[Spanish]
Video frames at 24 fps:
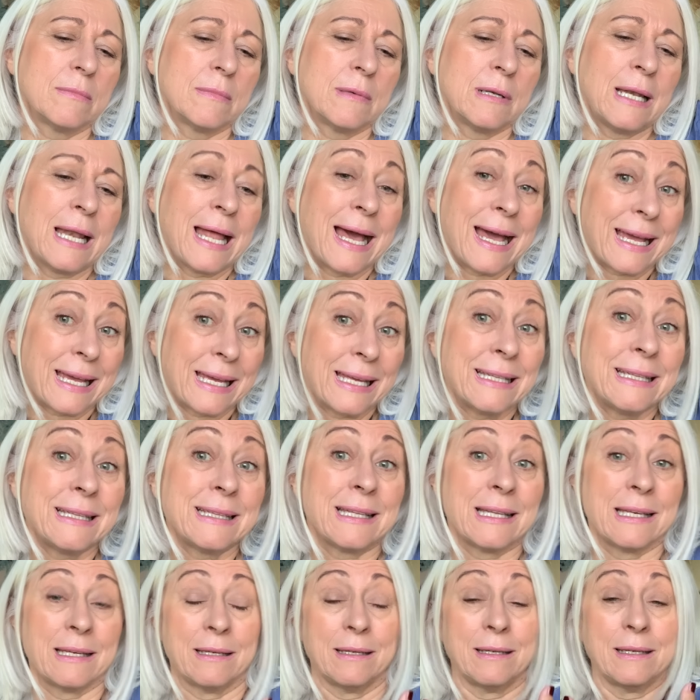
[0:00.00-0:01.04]
la
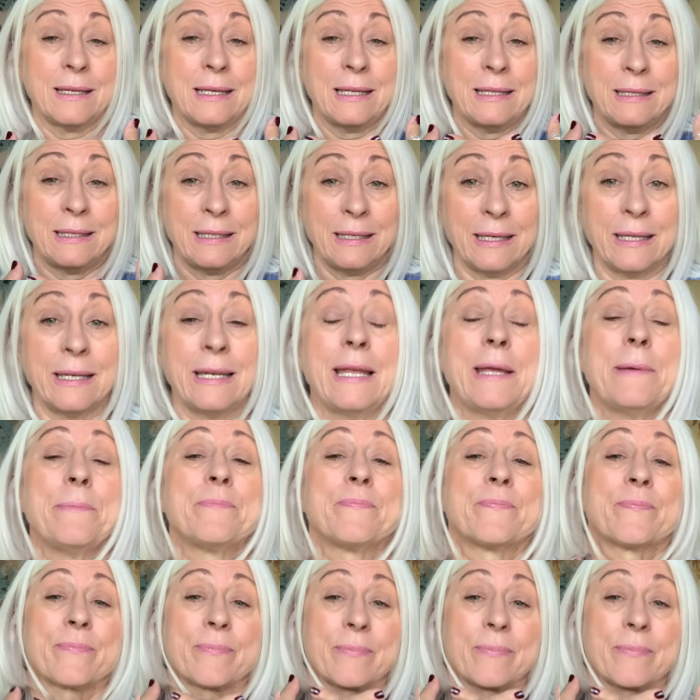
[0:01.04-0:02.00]
gente que tiene